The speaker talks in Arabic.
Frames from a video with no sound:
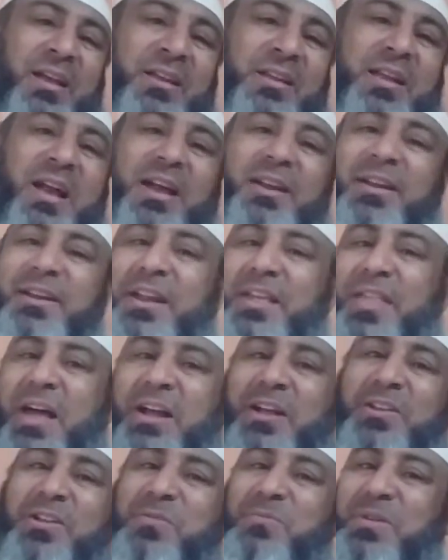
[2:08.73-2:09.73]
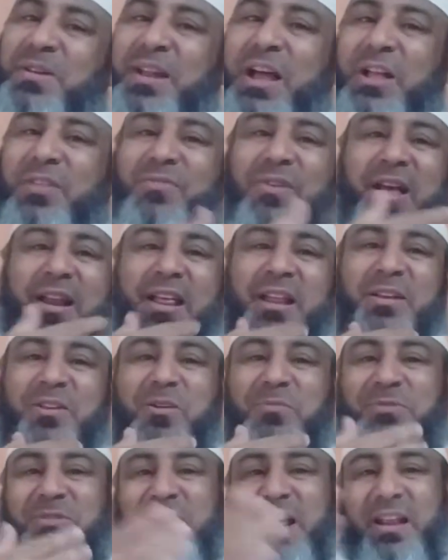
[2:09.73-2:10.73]
يعني احنا ذاك اليوم كنا اطفال
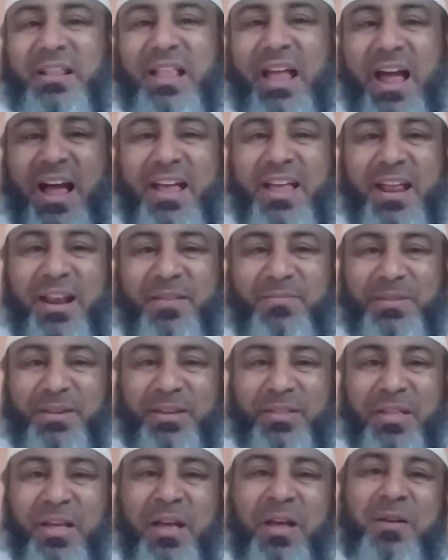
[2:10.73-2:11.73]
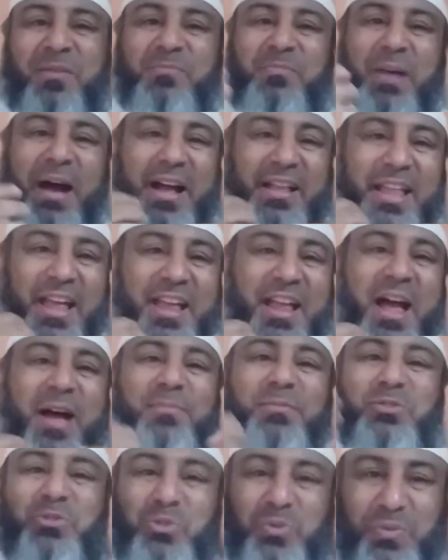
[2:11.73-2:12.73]
هاليوم صارت لحالها نذير بعد
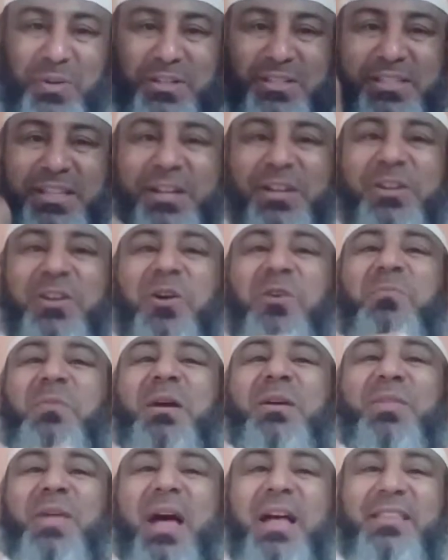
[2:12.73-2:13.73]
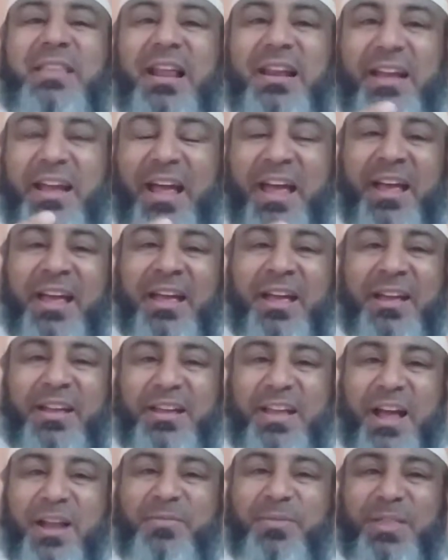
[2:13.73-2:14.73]
ايام تشوف تصير انه بيضاء طلقه
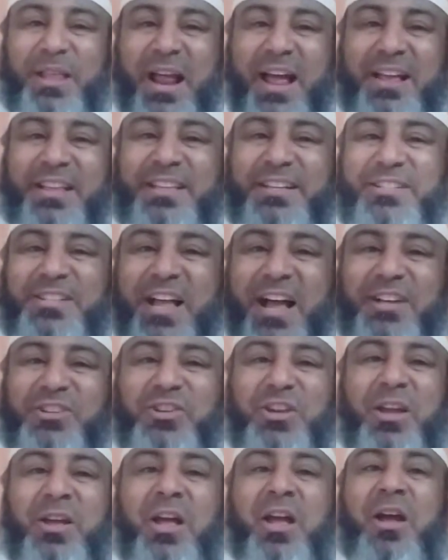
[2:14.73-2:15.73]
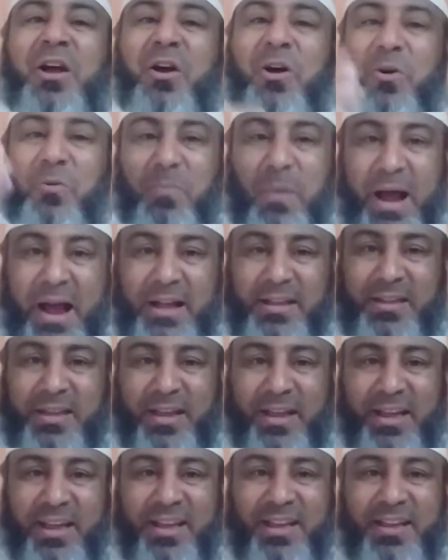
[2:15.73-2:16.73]
يعني مثل هاي الدشداشه
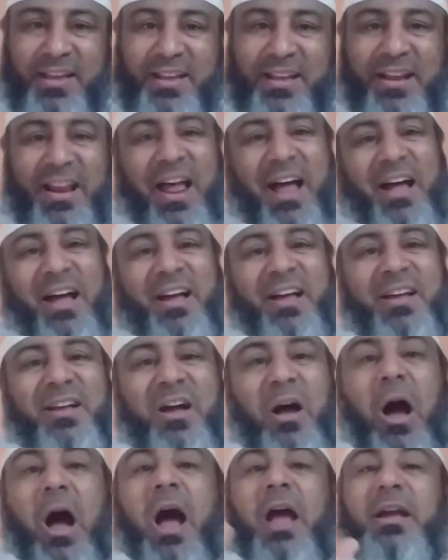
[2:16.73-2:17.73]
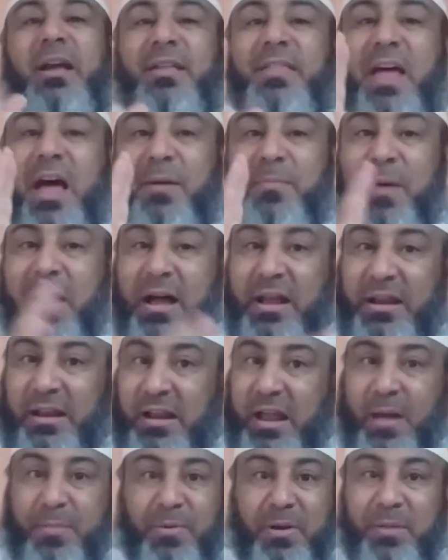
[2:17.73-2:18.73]
وبعدها لها هاي اذا ما
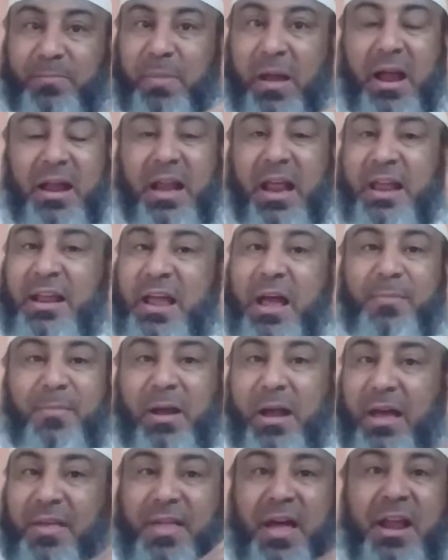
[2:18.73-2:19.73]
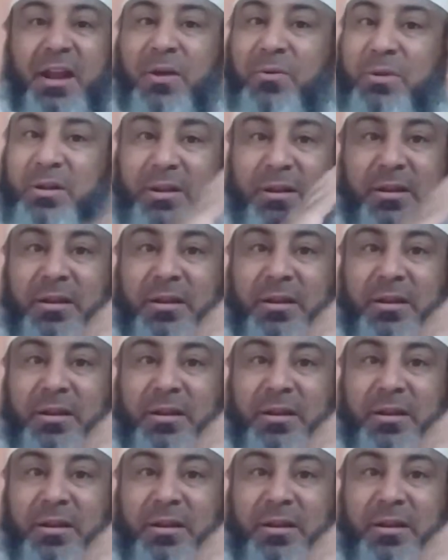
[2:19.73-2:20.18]
القبر بهاي الايام خذانا وال